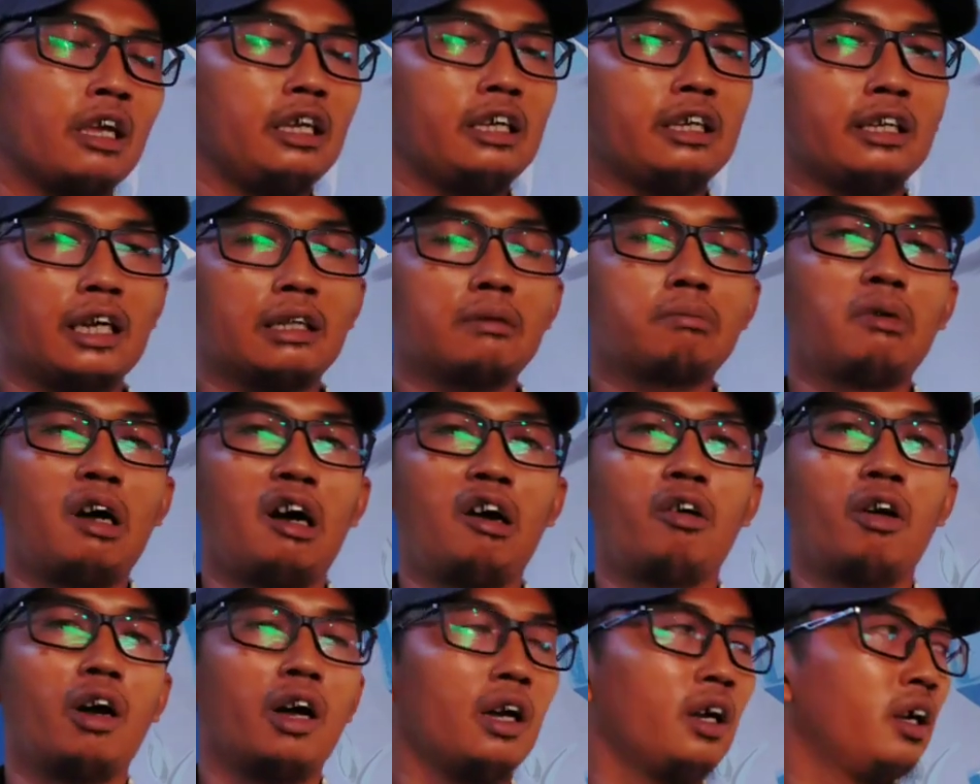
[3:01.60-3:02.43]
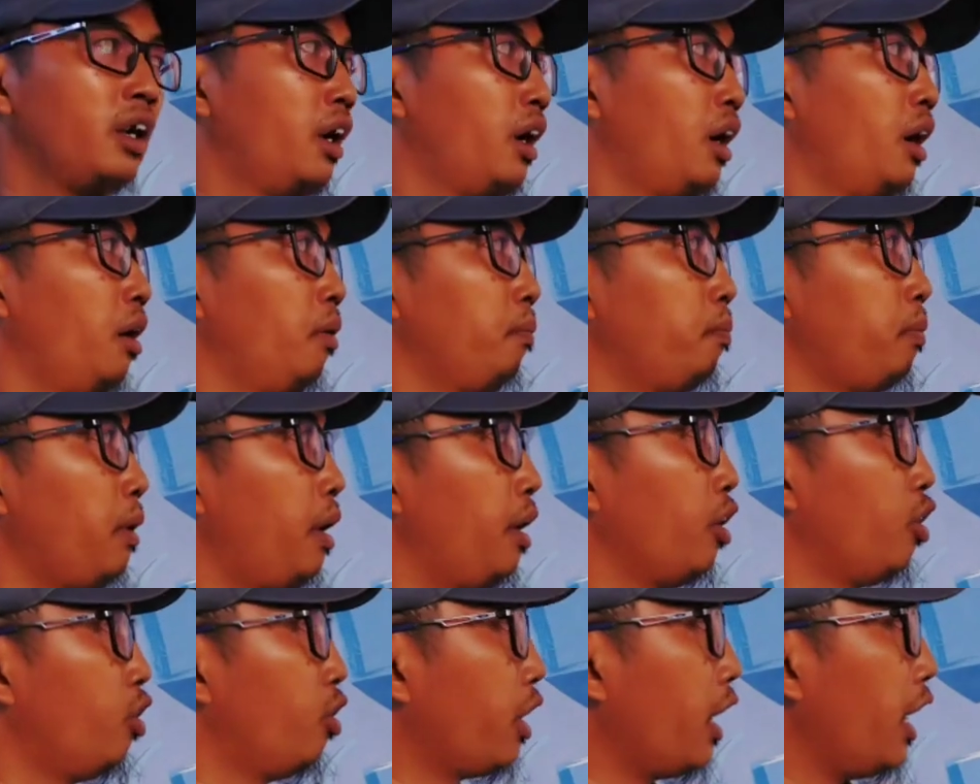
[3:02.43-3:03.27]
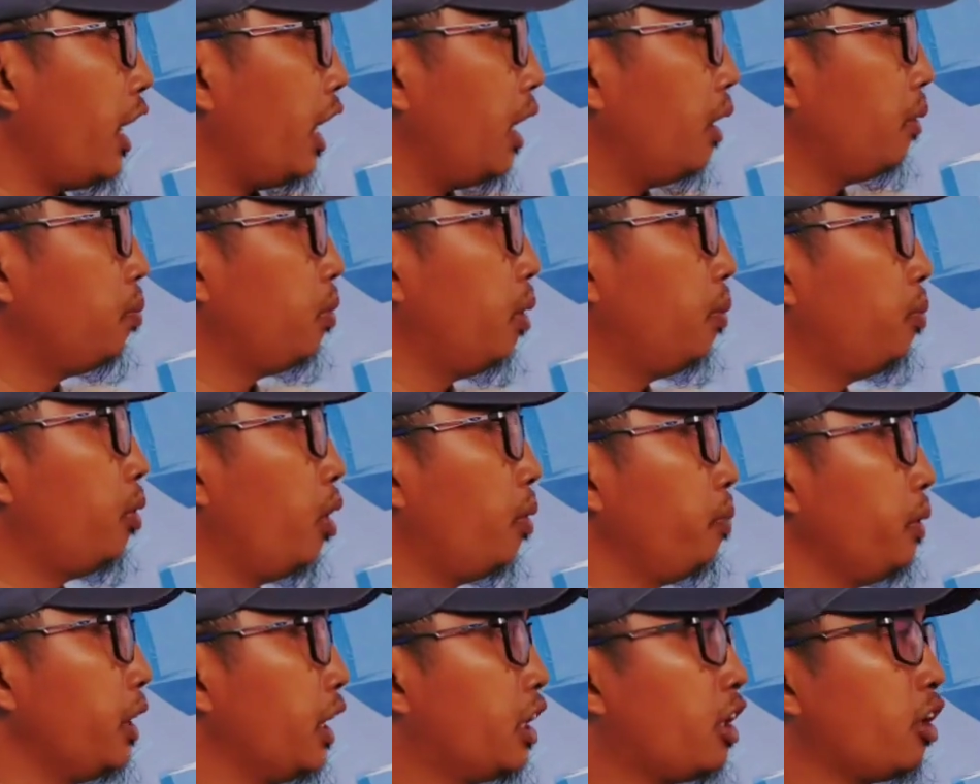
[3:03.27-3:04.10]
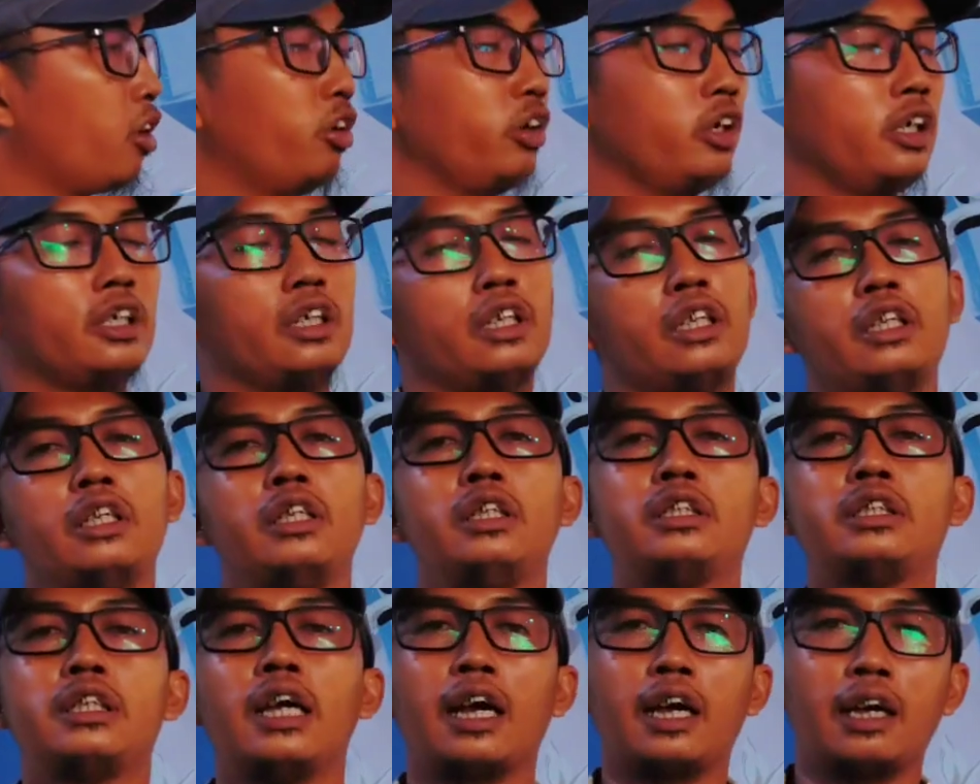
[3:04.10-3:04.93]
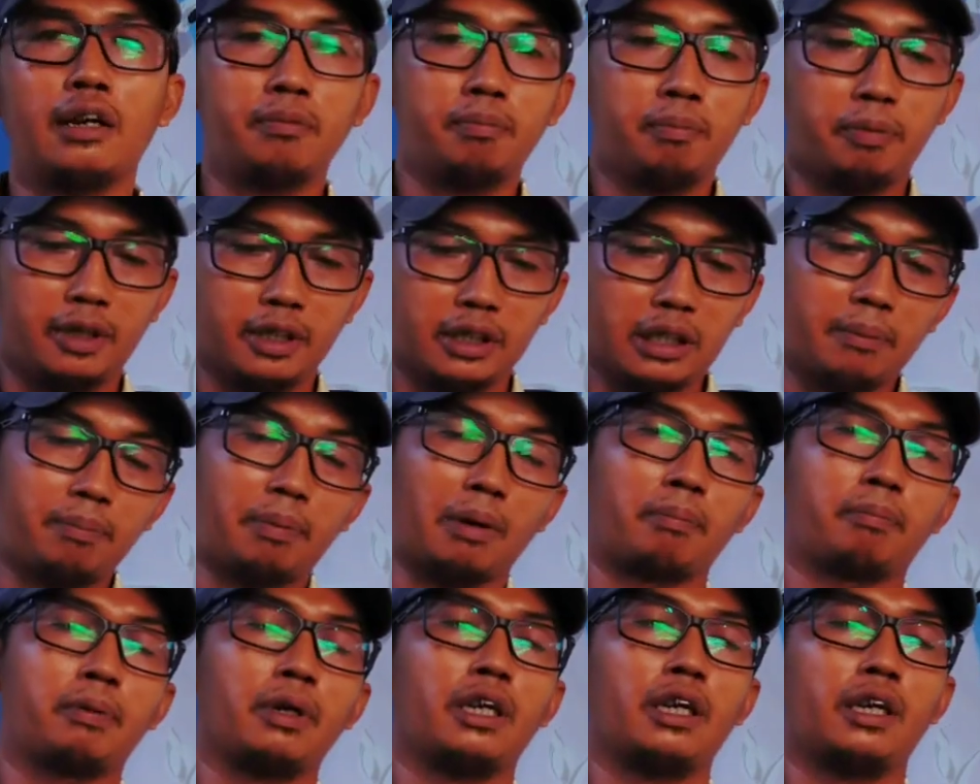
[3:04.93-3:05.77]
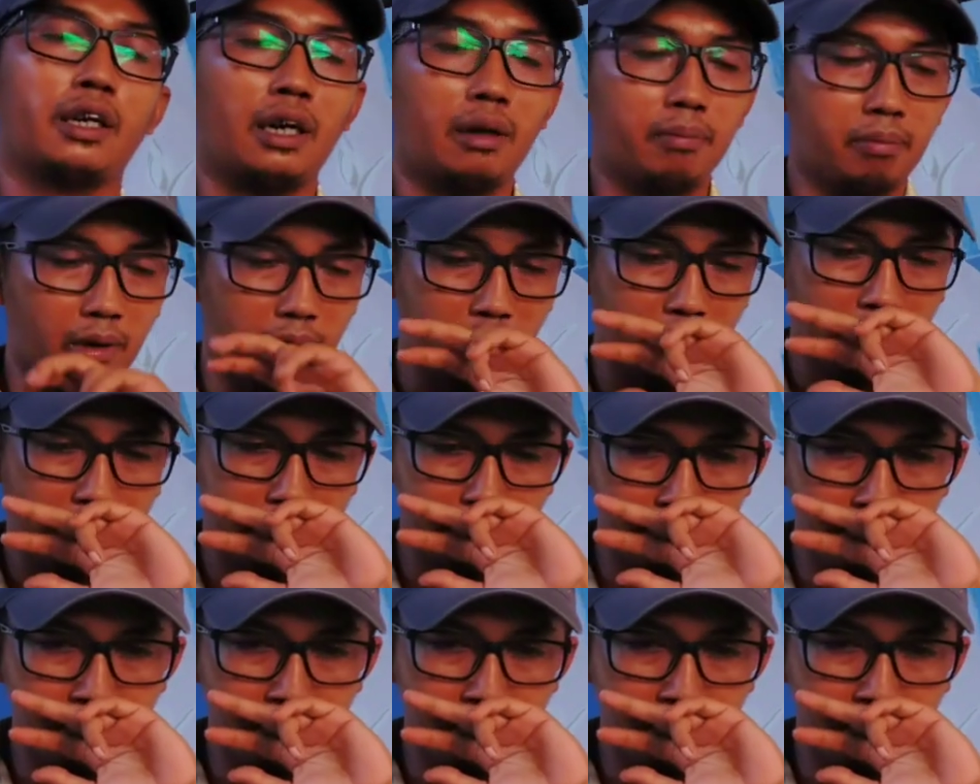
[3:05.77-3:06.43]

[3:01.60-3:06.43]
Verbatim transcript: Ingat bahwa penggunaan pupuk mikro ini jangan kita berpikiran bahwa